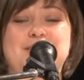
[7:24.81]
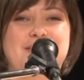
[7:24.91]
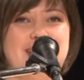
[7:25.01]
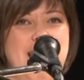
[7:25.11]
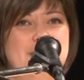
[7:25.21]

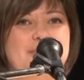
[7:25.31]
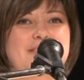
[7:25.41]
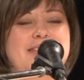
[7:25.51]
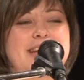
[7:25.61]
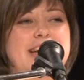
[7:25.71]
des
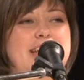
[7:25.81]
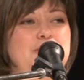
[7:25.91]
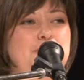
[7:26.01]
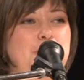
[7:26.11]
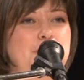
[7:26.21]
Abends, der
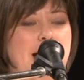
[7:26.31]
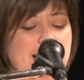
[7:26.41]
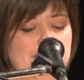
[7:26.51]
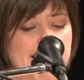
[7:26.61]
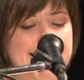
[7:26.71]
Rede von
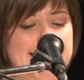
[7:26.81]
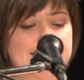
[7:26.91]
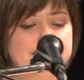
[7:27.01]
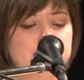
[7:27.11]
Marc Weigel.